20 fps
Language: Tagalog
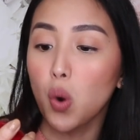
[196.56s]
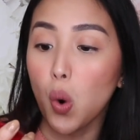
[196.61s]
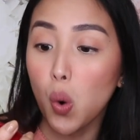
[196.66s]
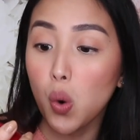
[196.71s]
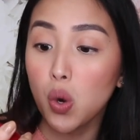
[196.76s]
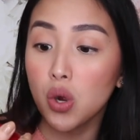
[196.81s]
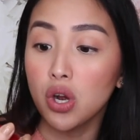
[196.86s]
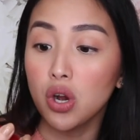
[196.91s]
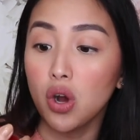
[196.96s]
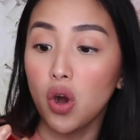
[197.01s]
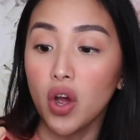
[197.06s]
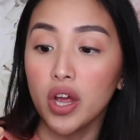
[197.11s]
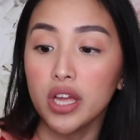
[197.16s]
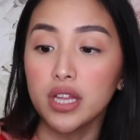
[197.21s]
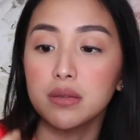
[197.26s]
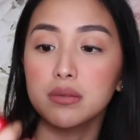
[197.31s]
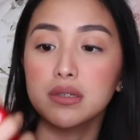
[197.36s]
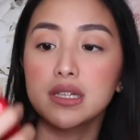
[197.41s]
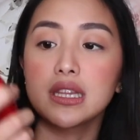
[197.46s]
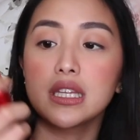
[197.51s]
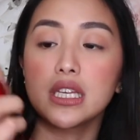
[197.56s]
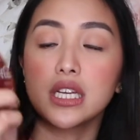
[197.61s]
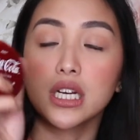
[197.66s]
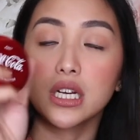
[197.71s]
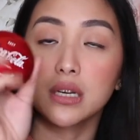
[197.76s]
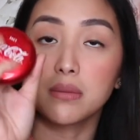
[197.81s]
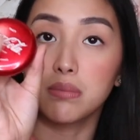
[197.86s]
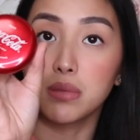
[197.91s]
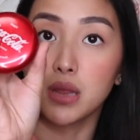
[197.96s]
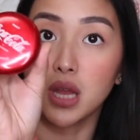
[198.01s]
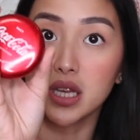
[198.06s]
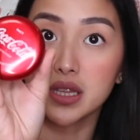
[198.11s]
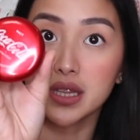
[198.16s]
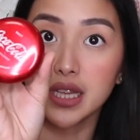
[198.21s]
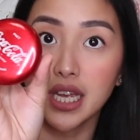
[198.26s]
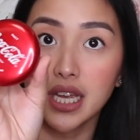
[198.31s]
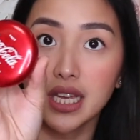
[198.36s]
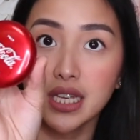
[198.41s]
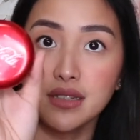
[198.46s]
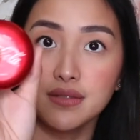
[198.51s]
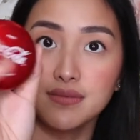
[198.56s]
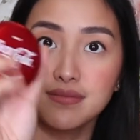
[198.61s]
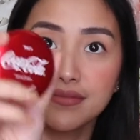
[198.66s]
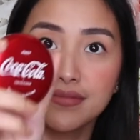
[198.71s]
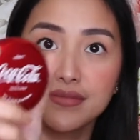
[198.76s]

Coke Oil Clear Blotting.